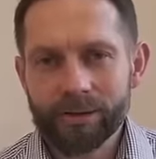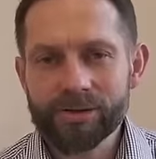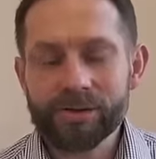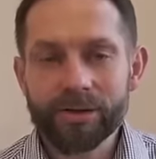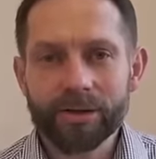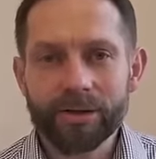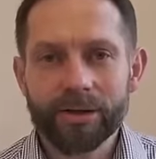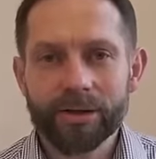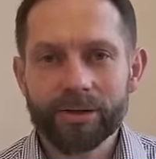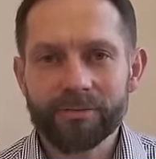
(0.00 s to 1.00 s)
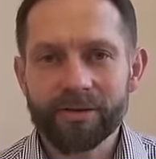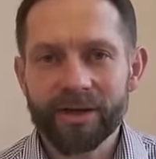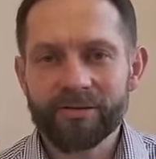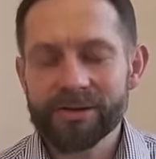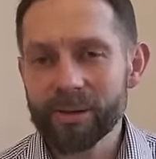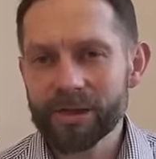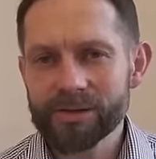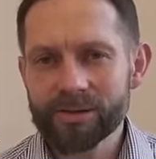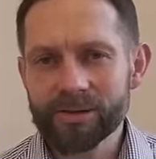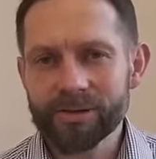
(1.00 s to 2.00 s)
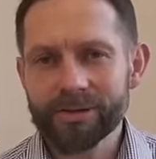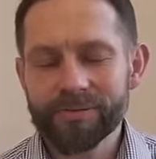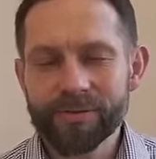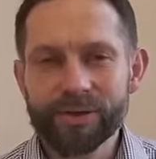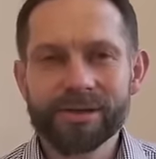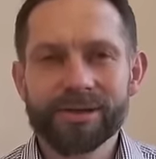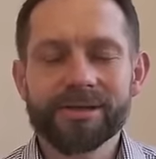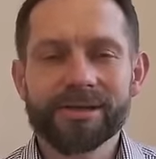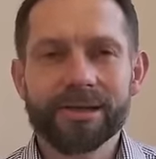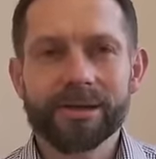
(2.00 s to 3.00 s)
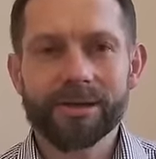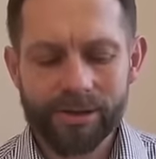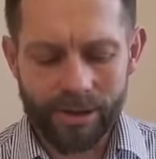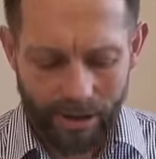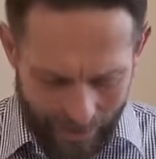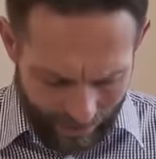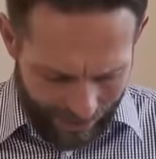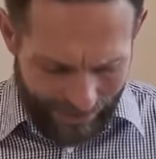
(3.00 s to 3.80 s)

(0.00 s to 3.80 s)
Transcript: Drodzy, witam Was bardzo wszystkich serdecznie